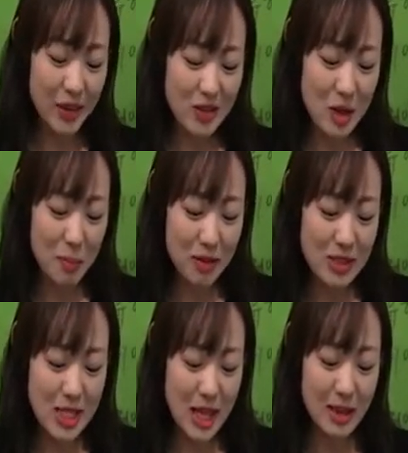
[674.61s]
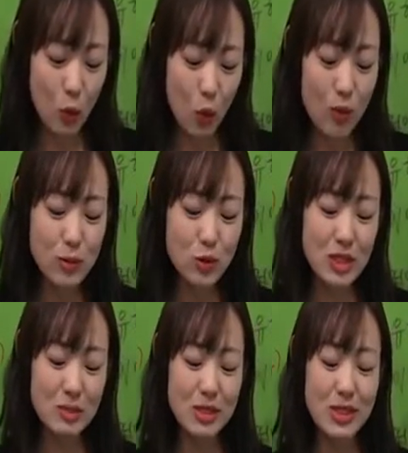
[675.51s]
여섯 번째 농업
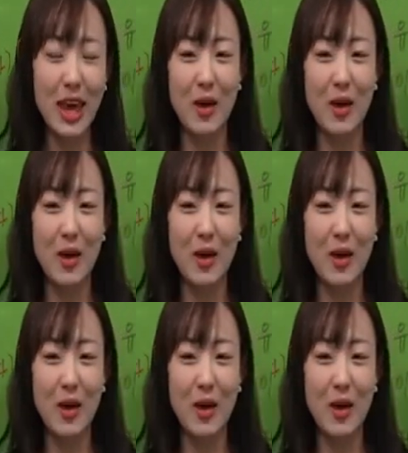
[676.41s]
중심의